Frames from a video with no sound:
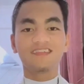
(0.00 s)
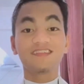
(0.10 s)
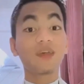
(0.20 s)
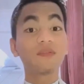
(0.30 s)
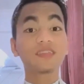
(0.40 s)

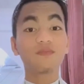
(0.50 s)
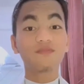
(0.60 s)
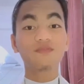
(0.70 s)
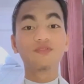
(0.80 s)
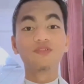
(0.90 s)
Tapi
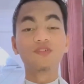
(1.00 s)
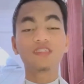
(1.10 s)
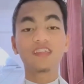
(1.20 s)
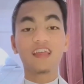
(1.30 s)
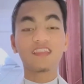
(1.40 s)
sampun dudur
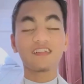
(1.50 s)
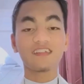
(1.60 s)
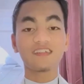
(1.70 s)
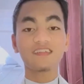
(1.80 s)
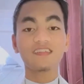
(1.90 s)

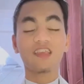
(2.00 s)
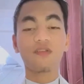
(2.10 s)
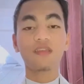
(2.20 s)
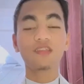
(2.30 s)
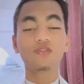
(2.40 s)
sedanten, saya
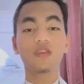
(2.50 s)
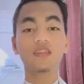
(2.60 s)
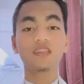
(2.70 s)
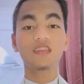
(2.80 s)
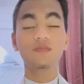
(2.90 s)
Wendy
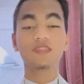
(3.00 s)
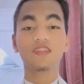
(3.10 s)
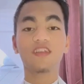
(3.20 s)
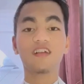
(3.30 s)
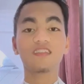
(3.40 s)
Juwendi,
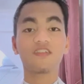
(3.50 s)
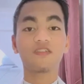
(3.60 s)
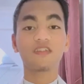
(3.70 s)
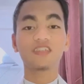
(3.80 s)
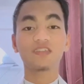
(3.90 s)
Mr. Kalten
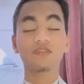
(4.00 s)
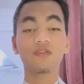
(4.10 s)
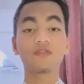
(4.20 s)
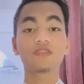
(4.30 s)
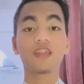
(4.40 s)
Indonesia
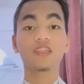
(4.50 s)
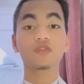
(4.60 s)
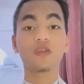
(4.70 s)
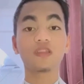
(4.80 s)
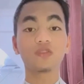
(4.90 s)

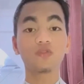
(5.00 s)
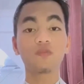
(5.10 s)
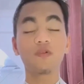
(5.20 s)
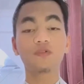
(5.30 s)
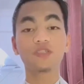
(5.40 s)
2022
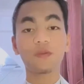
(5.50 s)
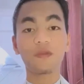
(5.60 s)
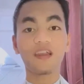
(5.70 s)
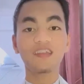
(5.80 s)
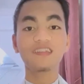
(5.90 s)

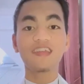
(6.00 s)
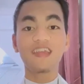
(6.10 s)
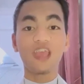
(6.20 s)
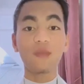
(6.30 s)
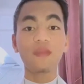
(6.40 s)
mengucapkan
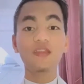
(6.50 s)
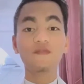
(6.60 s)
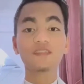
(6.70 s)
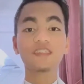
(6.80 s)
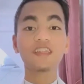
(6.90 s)
Happy
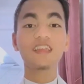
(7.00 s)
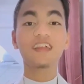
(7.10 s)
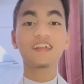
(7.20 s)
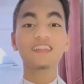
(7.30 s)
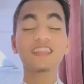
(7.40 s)
Anniversary
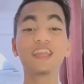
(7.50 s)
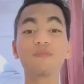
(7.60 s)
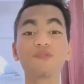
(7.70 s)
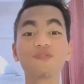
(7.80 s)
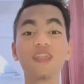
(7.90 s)
yang
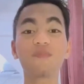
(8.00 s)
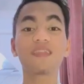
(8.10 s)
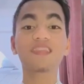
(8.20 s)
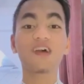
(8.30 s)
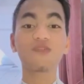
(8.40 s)

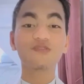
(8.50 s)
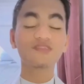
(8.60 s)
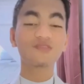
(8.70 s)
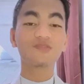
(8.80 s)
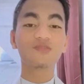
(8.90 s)
ke-38
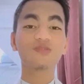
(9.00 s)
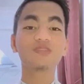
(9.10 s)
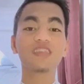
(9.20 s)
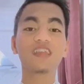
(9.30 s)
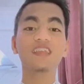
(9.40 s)
tahun untuk
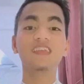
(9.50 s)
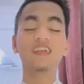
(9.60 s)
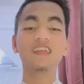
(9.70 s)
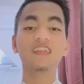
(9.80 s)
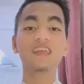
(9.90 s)

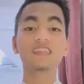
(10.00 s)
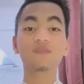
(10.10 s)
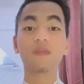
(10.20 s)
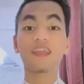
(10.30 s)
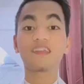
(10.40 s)
Hyang Indah
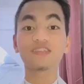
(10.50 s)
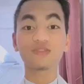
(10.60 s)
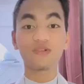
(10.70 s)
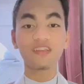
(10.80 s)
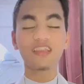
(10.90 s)
Spa and
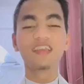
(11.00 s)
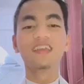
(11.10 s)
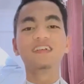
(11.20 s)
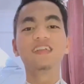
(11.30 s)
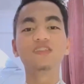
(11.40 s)
Resort
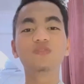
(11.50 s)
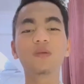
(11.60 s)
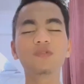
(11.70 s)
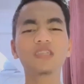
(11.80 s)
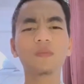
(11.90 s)
dan juga
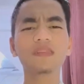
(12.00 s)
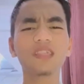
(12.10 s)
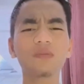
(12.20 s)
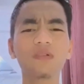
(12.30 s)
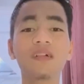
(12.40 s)
mengucapkan
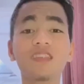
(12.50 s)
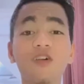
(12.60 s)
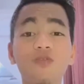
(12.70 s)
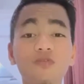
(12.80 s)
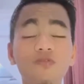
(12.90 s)
selamat ulang
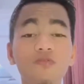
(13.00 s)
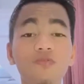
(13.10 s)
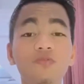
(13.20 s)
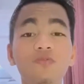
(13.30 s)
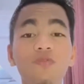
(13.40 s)
tahun
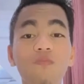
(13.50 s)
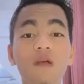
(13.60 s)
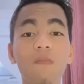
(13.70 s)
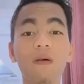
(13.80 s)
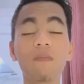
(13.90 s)
untuk
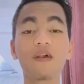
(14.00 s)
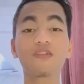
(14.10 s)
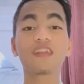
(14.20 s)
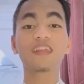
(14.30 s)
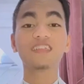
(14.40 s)
Bapak
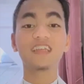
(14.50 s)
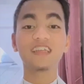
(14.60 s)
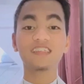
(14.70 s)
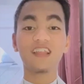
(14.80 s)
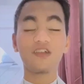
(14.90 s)
Baron
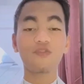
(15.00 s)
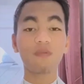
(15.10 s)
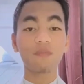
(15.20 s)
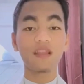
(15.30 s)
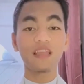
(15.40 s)
Indrajaya selaku
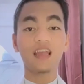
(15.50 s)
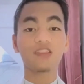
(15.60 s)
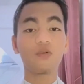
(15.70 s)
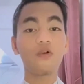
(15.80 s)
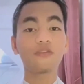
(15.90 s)
pemilik
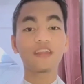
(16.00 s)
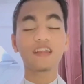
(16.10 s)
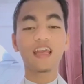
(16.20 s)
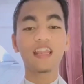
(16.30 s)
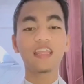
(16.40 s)
atau owner
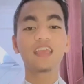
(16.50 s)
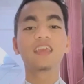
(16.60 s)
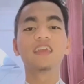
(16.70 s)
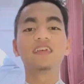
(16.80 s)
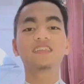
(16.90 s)
dari
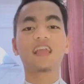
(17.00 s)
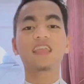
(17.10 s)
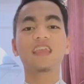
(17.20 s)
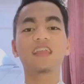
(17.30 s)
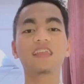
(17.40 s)

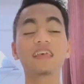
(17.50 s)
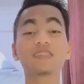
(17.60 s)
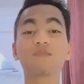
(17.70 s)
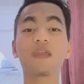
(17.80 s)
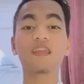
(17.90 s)
Hyang Indah
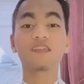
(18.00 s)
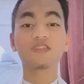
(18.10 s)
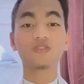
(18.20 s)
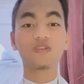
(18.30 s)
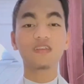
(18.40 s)
Spa and
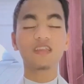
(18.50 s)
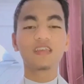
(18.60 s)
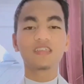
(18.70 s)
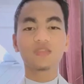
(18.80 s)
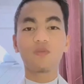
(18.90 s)
Resort.
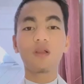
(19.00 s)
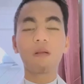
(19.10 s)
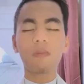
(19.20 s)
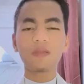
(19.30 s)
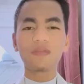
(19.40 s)

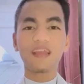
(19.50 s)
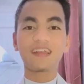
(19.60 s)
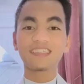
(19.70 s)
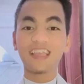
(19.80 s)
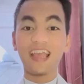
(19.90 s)
Semoga Bapak diberikan
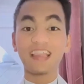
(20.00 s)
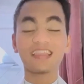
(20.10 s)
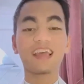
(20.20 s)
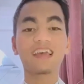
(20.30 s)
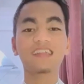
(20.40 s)

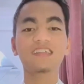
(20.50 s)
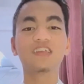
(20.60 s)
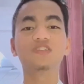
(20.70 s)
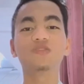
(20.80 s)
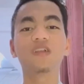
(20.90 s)
kesehatan
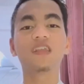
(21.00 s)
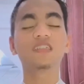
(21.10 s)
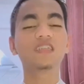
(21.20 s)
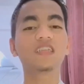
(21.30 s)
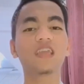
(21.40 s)
dan juga
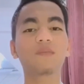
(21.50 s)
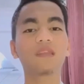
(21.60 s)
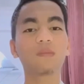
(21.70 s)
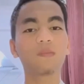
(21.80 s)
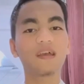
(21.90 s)
rezeki yang
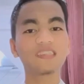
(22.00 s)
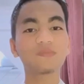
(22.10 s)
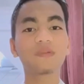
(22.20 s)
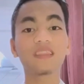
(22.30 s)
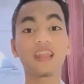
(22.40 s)
melimpah
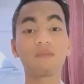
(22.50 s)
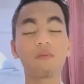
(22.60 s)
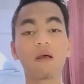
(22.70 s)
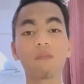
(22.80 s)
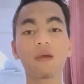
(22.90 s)
seperti nama
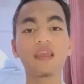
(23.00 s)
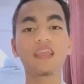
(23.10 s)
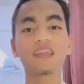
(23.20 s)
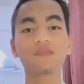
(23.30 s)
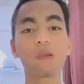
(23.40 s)
Bapak
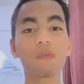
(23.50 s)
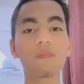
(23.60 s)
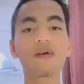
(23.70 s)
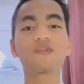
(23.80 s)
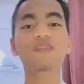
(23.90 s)
yakni Bapak
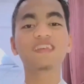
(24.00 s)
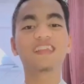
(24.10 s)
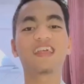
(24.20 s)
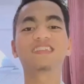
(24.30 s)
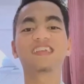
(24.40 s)
Baron
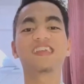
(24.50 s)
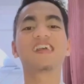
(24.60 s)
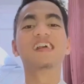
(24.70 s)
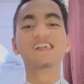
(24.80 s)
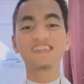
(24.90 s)
Indrajaya
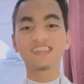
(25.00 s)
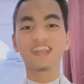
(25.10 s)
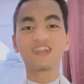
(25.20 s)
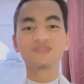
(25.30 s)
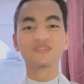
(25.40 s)

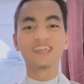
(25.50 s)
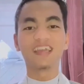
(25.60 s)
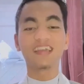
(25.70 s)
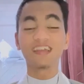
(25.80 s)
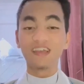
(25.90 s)
Selalu
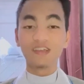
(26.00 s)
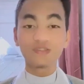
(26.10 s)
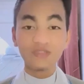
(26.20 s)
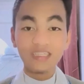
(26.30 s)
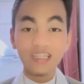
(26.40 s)
jaya.
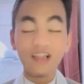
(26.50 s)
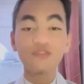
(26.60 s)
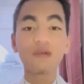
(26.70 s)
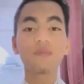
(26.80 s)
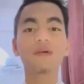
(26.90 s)
Sukses selalu
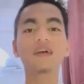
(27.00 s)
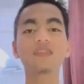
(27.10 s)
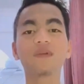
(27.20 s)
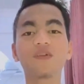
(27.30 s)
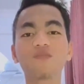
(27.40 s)
Bapak
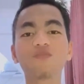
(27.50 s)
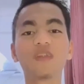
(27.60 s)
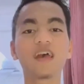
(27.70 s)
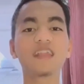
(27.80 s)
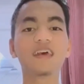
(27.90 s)
dimanapun
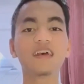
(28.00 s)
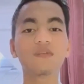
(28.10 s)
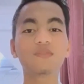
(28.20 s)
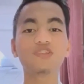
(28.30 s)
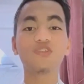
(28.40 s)
berada.
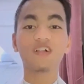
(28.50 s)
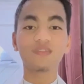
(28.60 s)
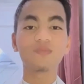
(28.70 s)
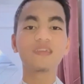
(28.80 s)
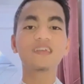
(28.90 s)
Wish you all
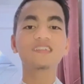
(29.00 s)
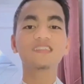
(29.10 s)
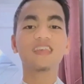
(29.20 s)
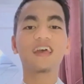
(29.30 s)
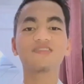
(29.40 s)
the
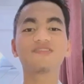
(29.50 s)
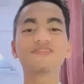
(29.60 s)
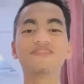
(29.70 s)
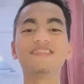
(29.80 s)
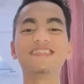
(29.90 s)
best. Hatur
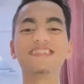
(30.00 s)
nuhun.